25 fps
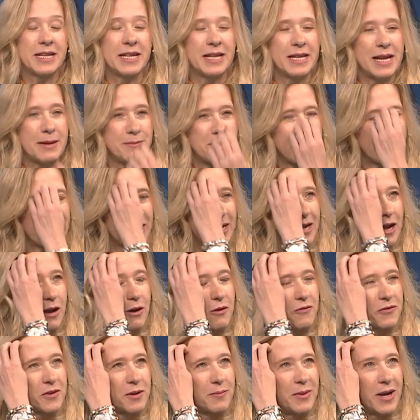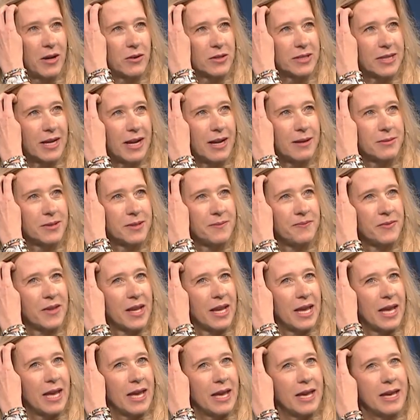ich in Amerika aufgebaut habe.
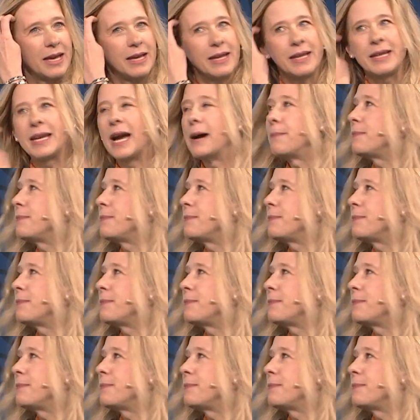Ich